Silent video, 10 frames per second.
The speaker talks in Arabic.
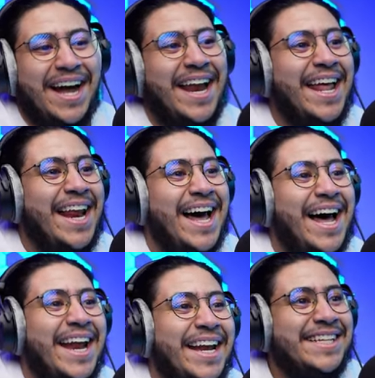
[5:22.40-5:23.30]
خلنا
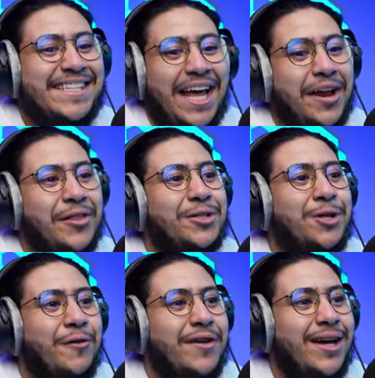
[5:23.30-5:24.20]
الان نستعرض
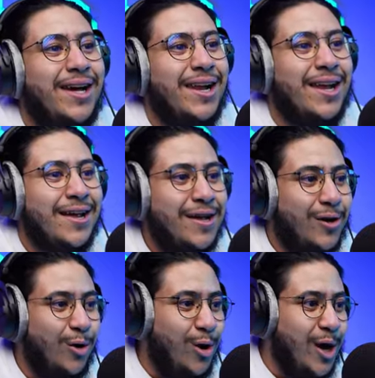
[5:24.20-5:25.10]
نشوف يا عيال
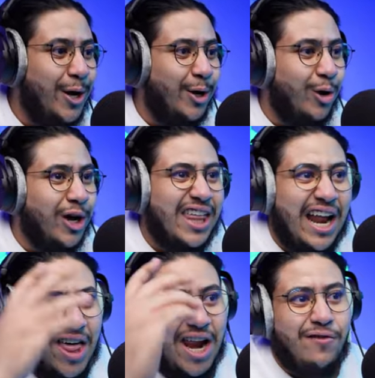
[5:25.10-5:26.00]
اللي هي يلكلك
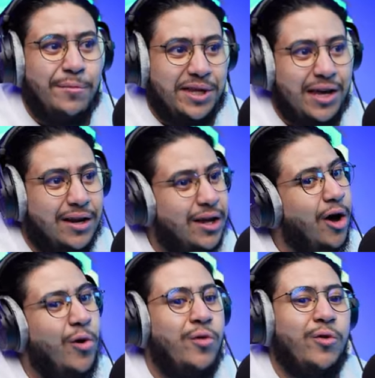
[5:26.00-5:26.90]
3200
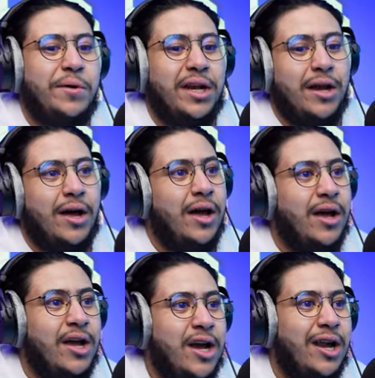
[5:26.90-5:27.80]
اعوذ بالله
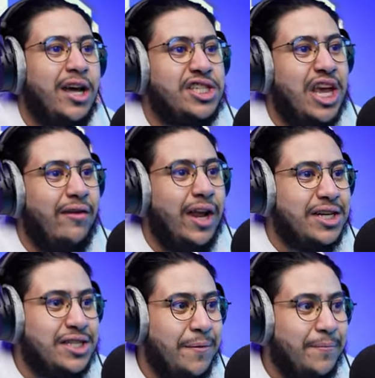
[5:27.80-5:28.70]
الاكس كيف
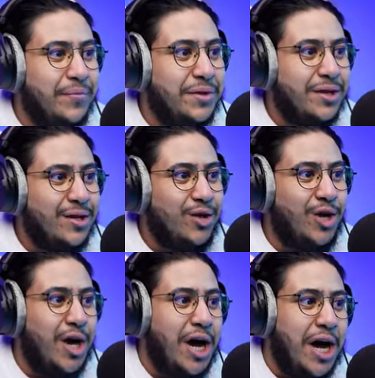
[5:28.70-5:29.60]
الاكس؟
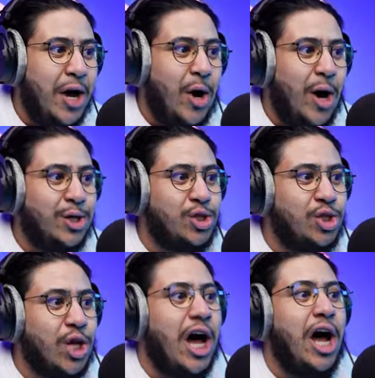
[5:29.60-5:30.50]
يا
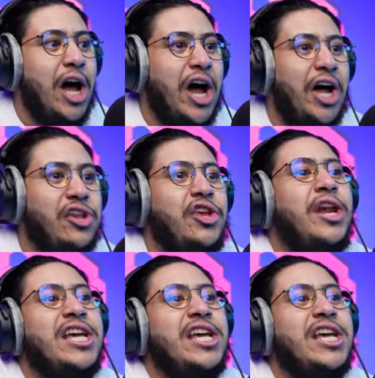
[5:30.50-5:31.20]
ساتر